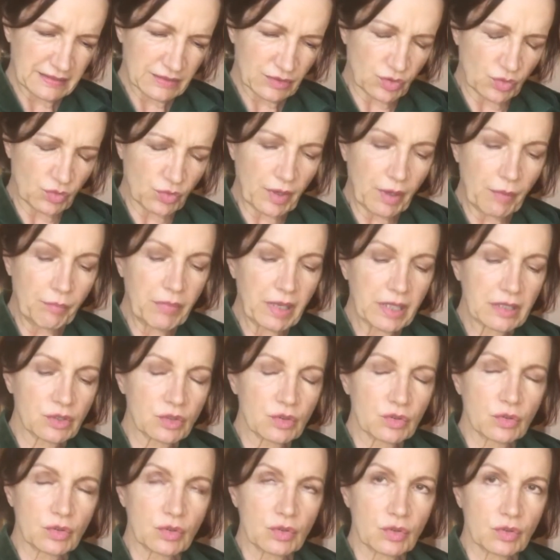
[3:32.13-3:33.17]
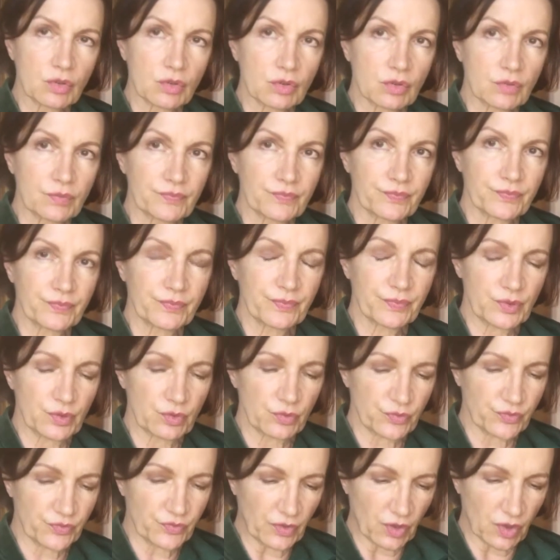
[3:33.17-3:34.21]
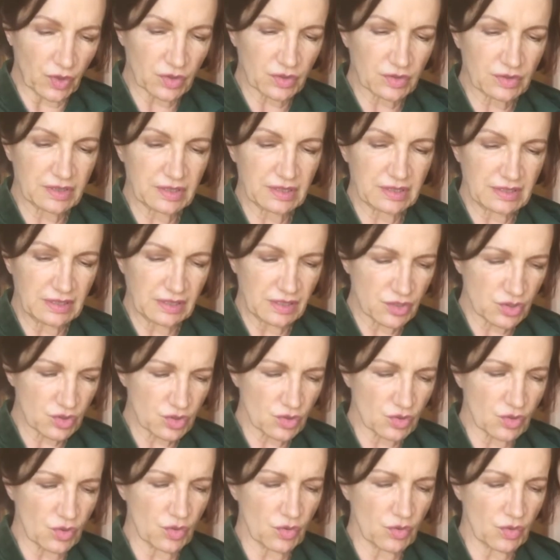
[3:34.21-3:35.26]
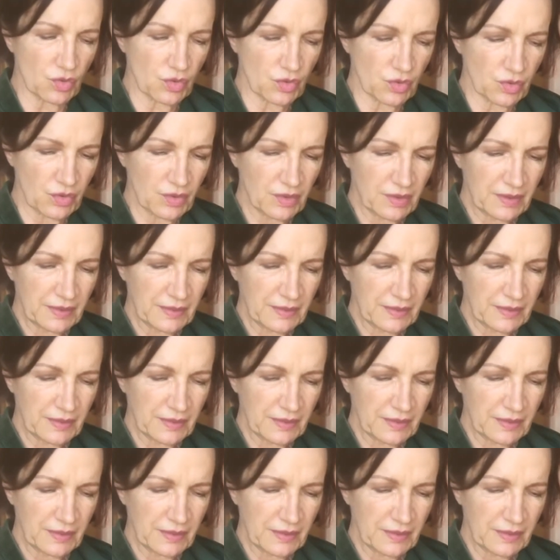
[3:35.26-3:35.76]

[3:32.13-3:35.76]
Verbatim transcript: con un abbandono più forte del sonno,